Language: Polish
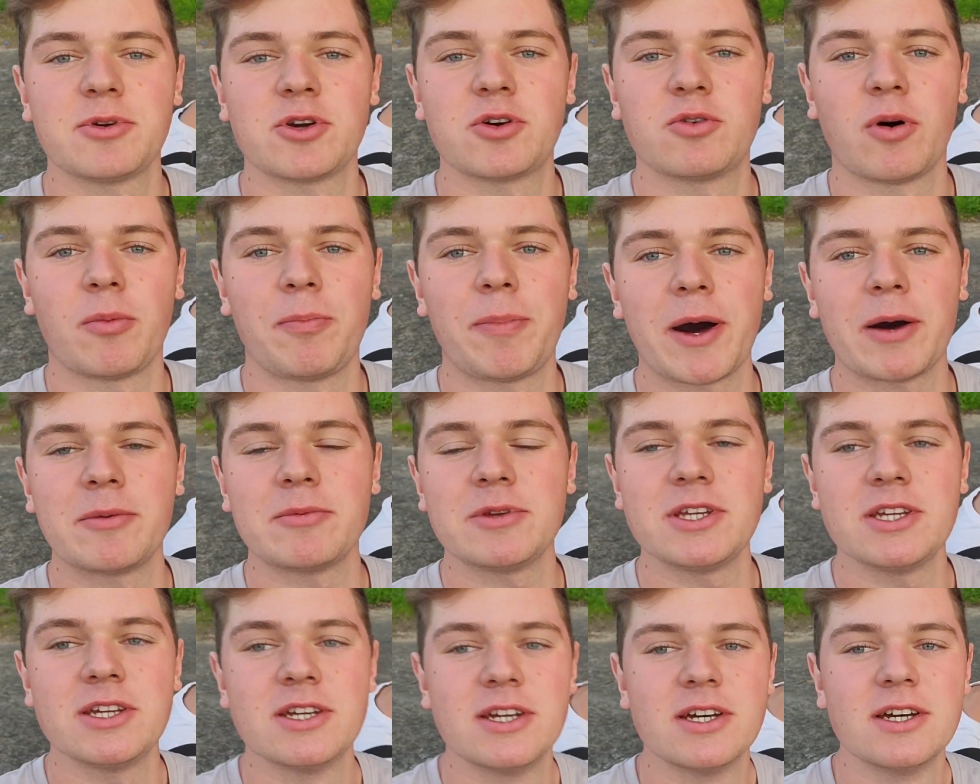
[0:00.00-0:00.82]

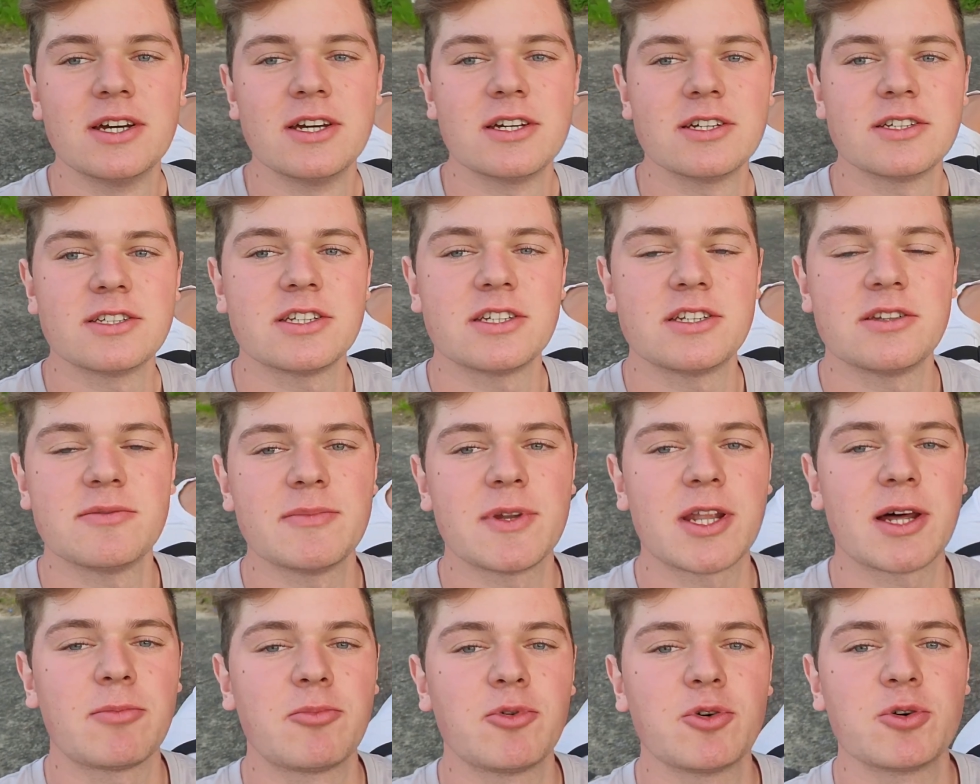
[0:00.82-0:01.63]
chłopami, siedzimy
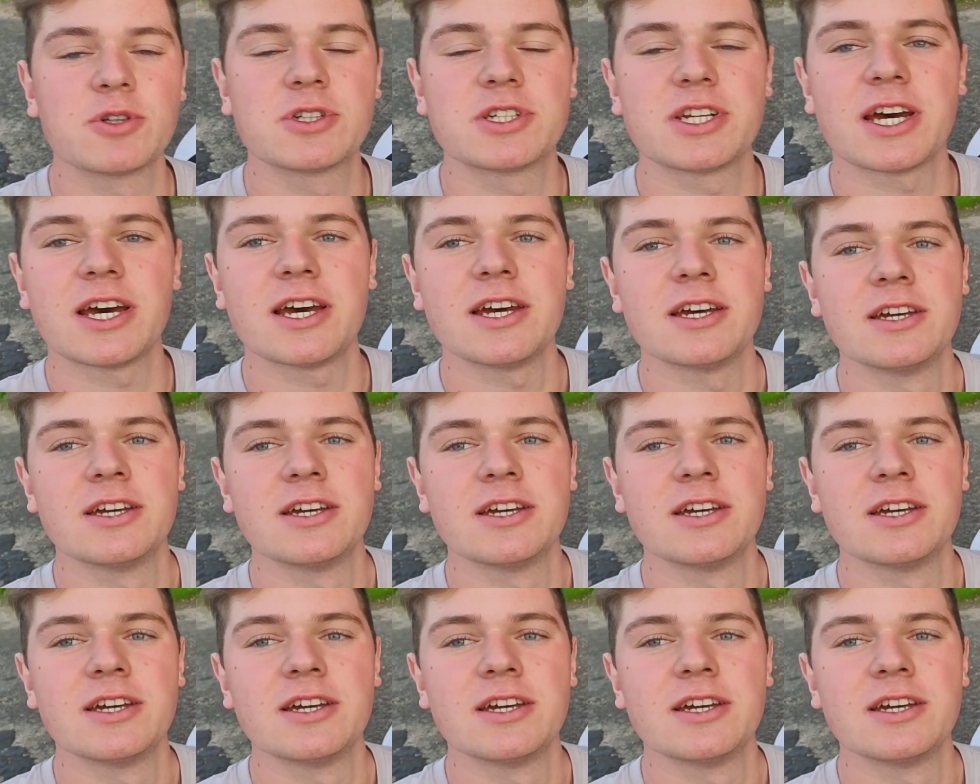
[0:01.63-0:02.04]
na bunkrze.